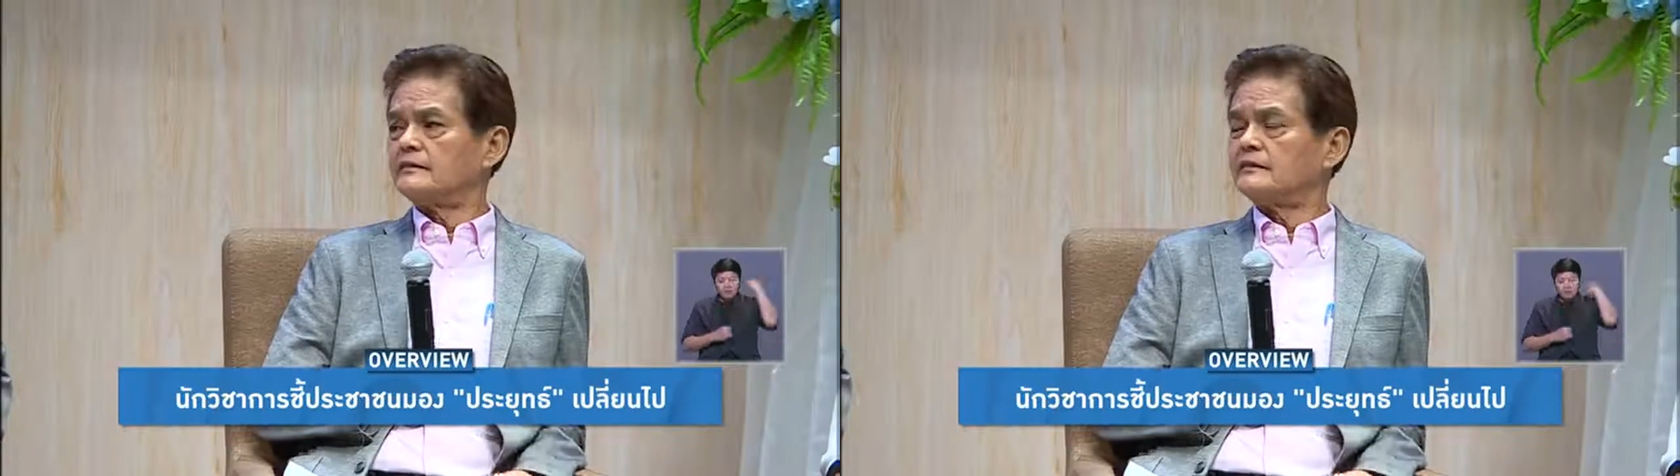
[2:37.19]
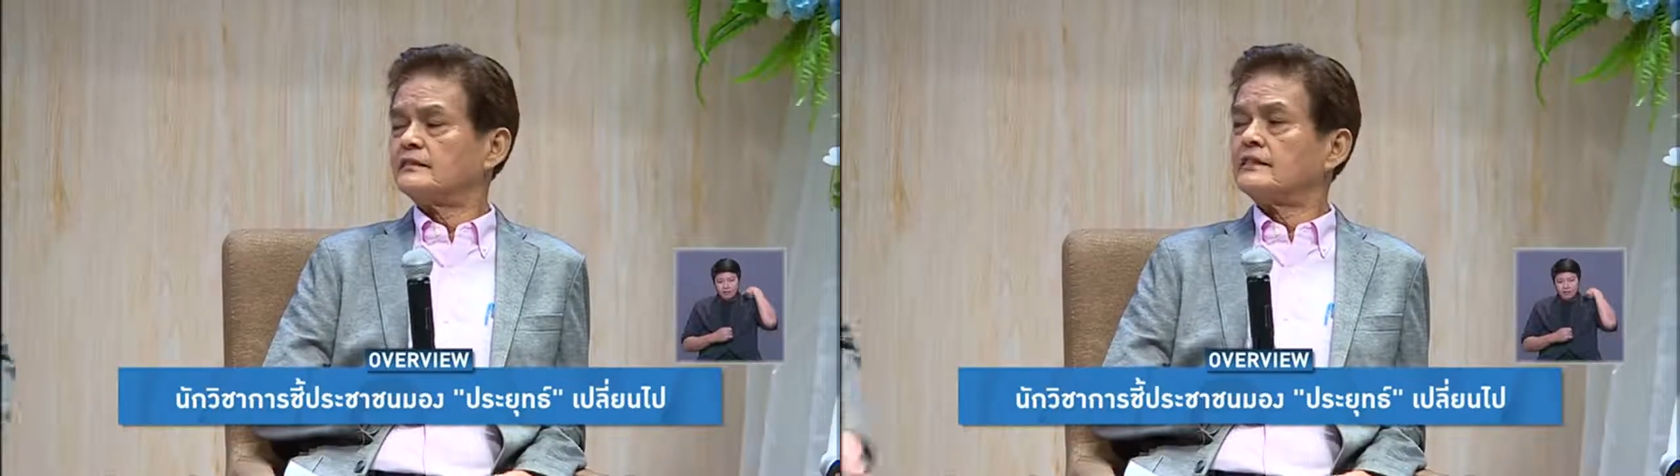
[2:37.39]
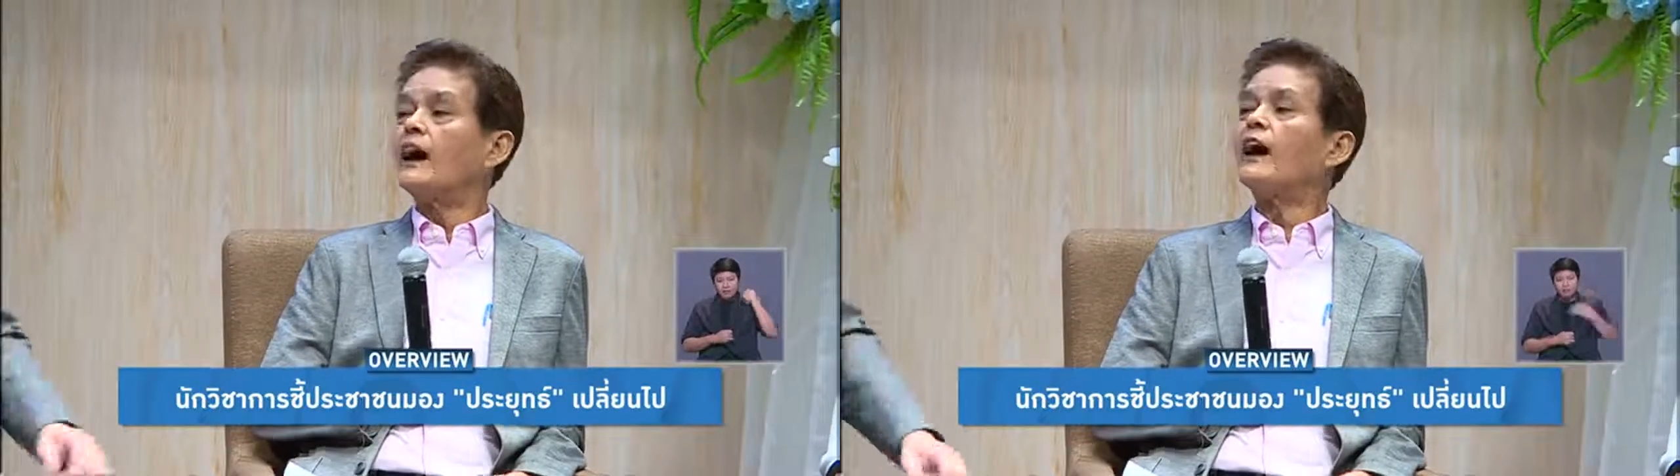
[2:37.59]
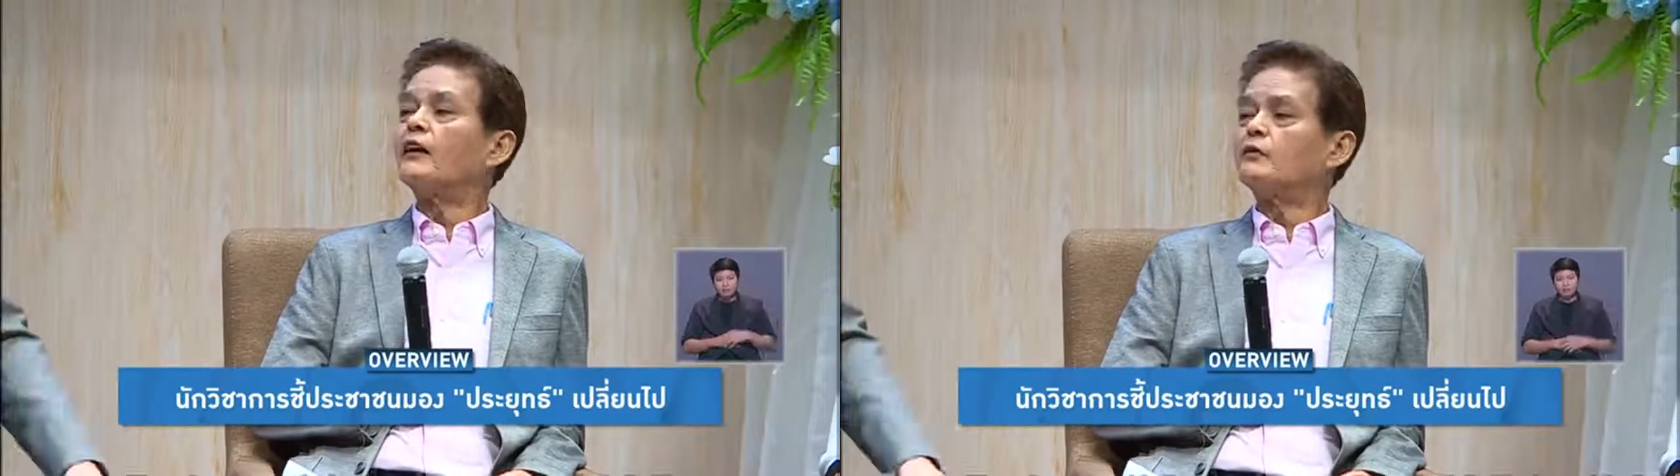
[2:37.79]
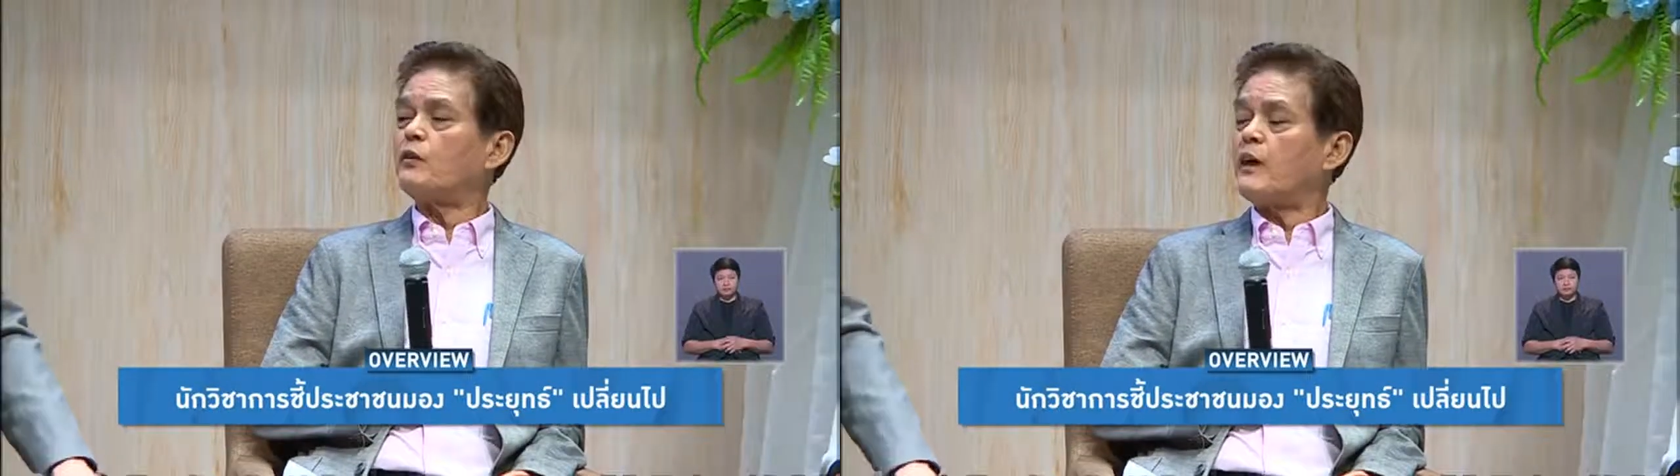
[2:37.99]
ทั้งพัก
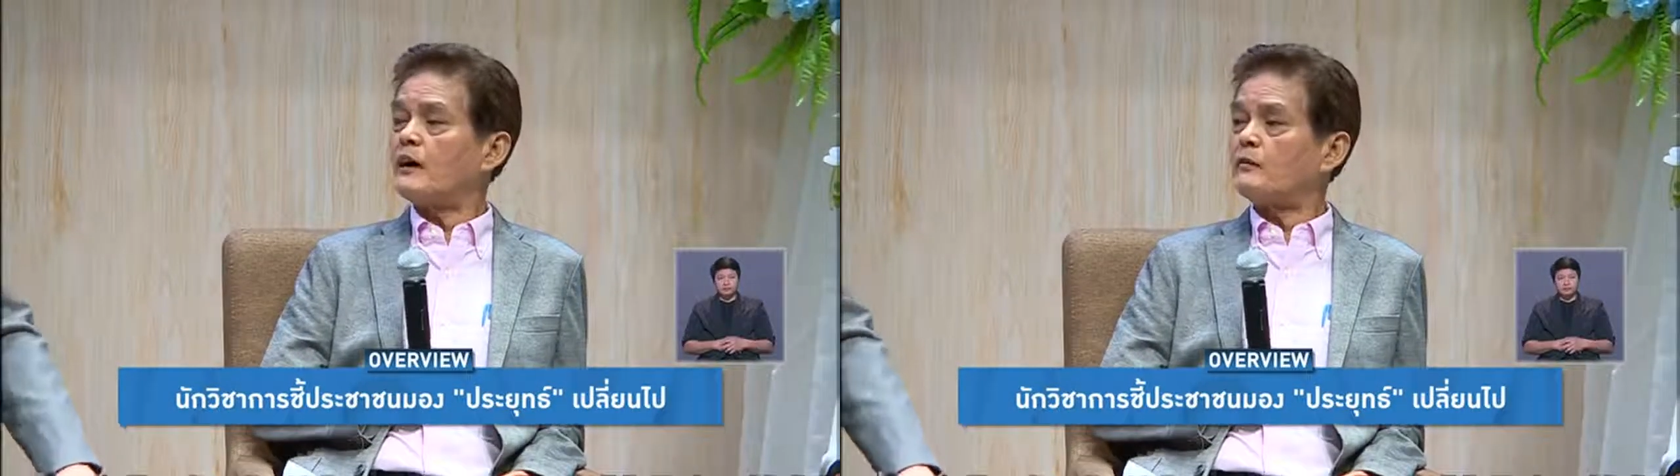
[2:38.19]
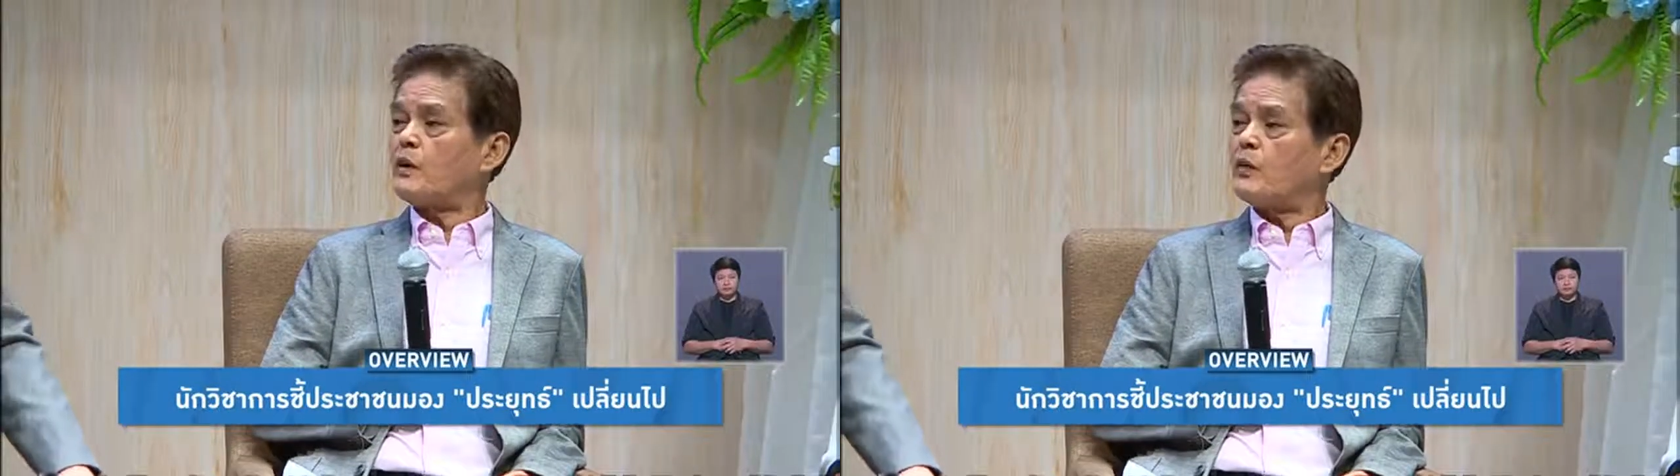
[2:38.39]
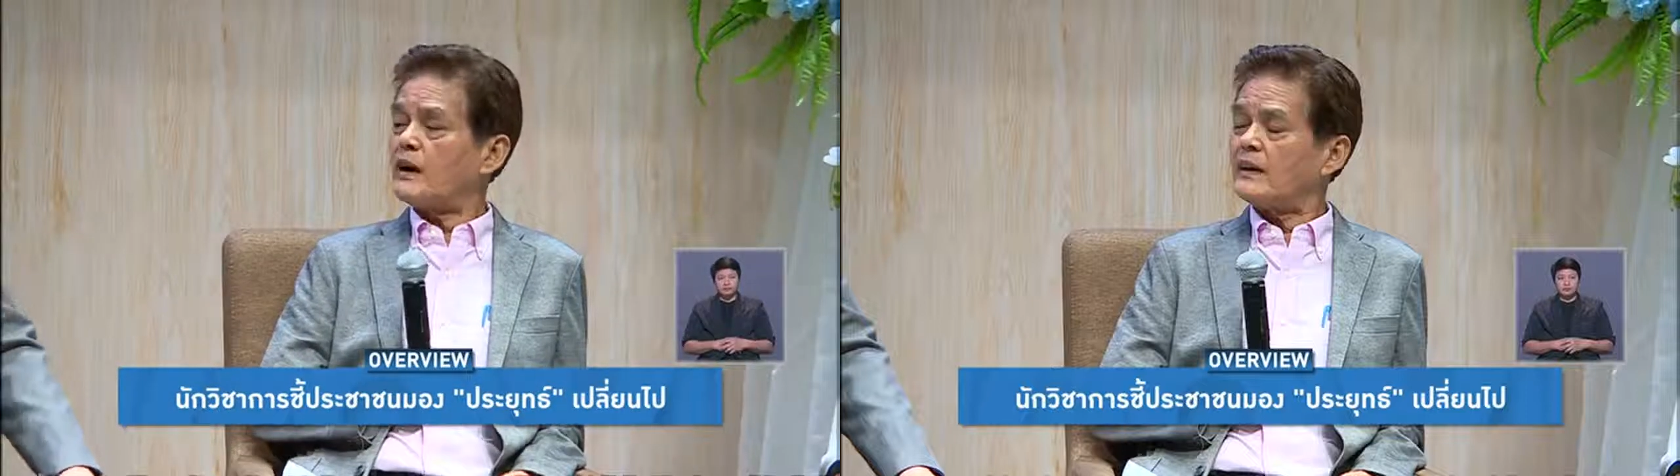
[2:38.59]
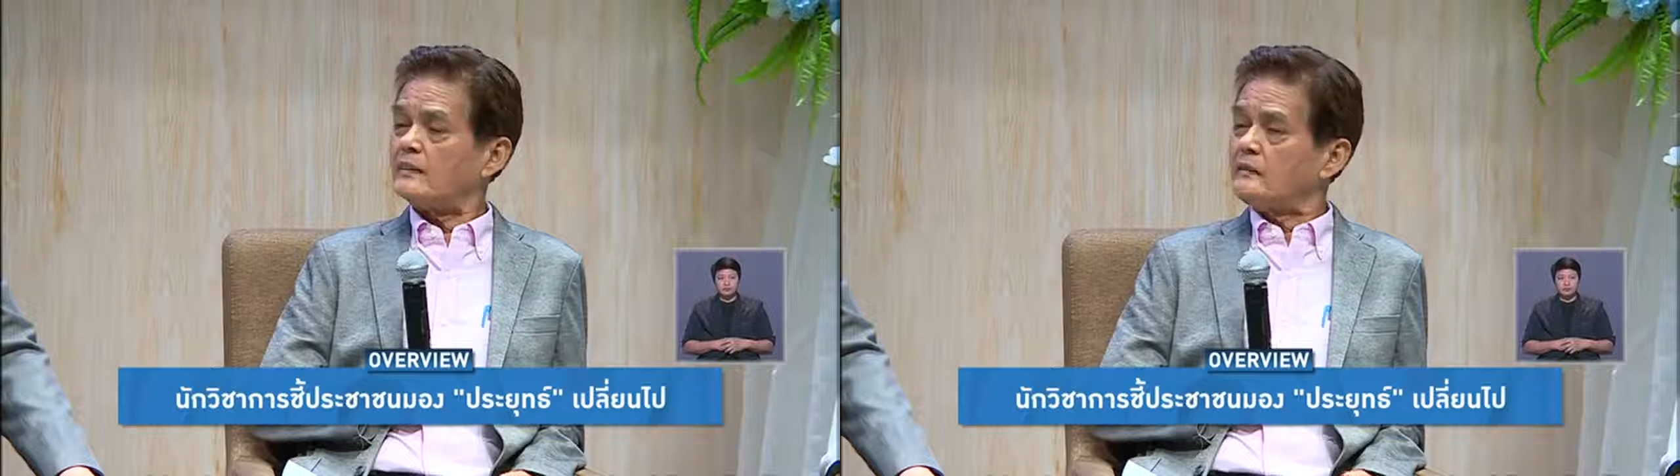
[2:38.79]
เพราะว่าเพราะว่า